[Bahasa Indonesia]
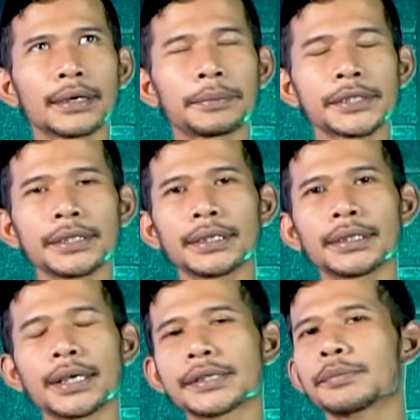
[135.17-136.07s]
apa sih
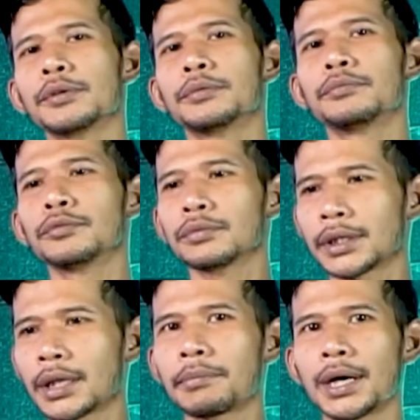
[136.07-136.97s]
ya sebelum
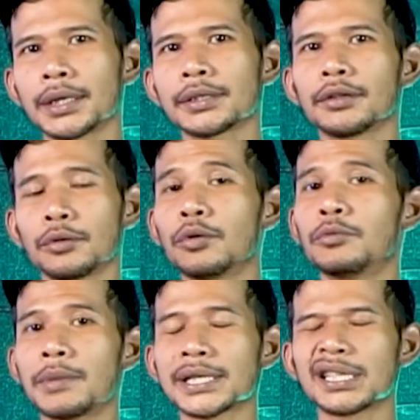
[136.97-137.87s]
kita bahas gitu gue
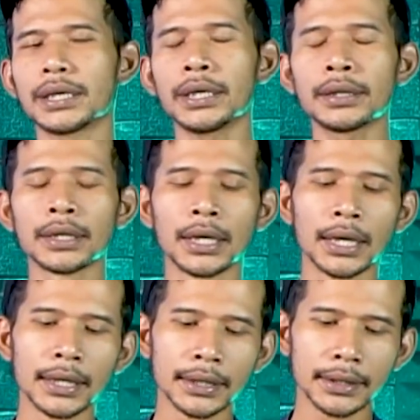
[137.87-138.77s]
mau bahas sedikit
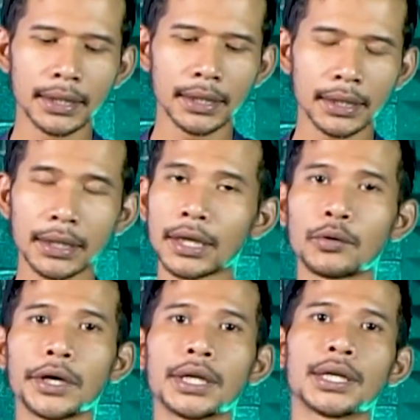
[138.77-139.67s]
ya kita
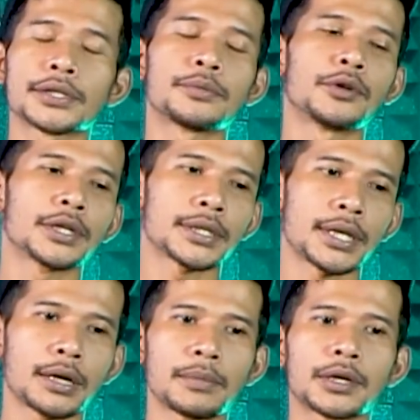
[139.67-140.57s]
doain lah semoga
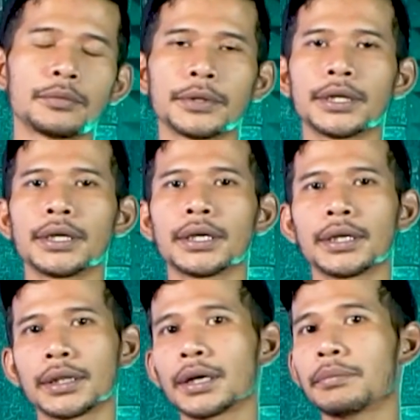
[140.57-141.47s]
si almarhum ini
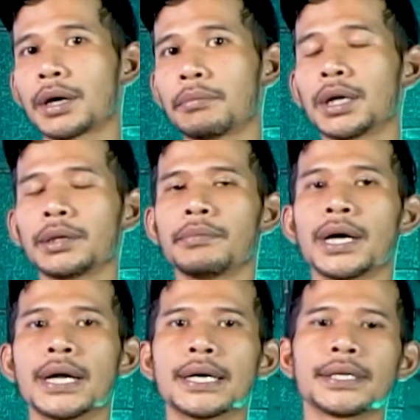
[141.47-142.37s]
diterima amal hmm.
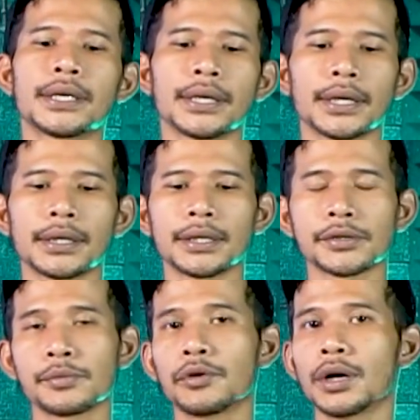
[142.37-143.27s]
ibadahnya ya dan
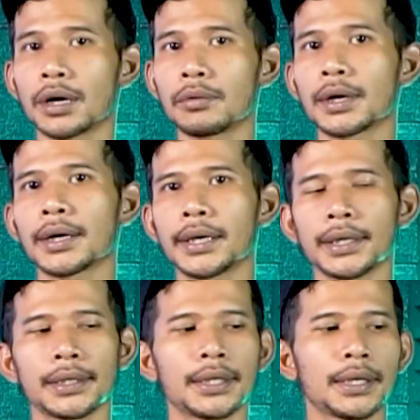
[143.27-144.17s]
semoga keluarga
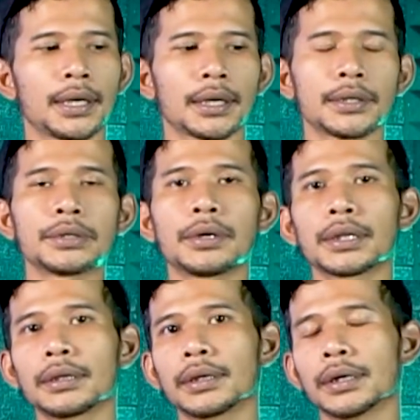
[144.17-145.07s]
yang ditinggalkan juga
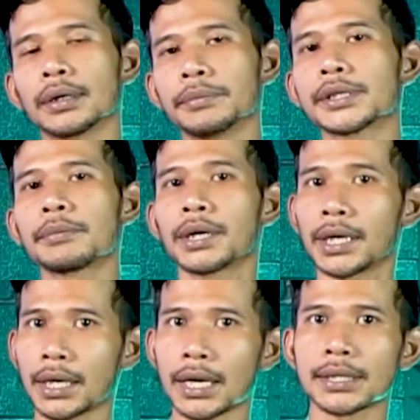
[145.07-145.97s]
uh, bisa
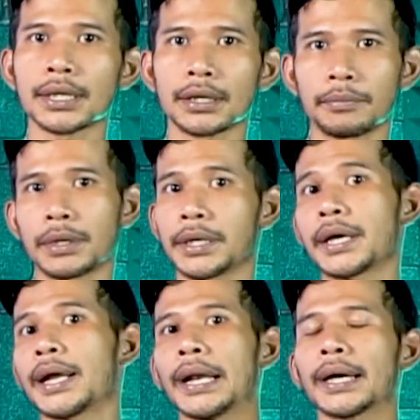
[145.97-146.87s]
mengikhlaskan
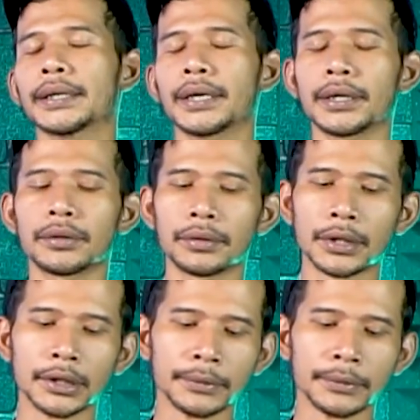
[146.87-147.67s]
kepergian anaknya gitu